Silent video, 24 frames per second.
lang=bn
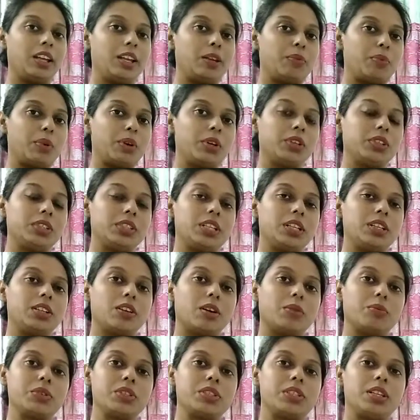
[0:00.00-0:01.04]
এরপর হচ্ছে
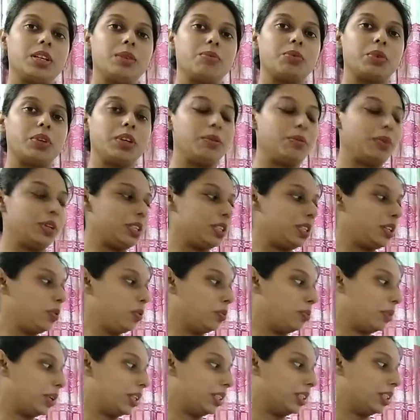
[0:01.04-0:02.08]
সমষ্টি পরিবেশের
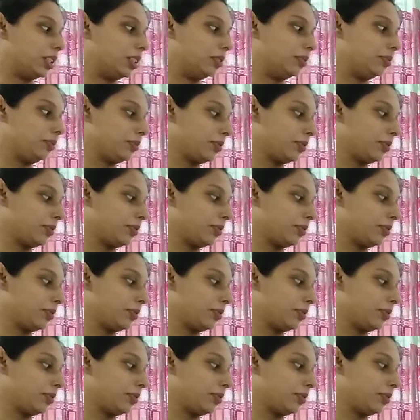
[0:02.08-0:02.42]
উপাদান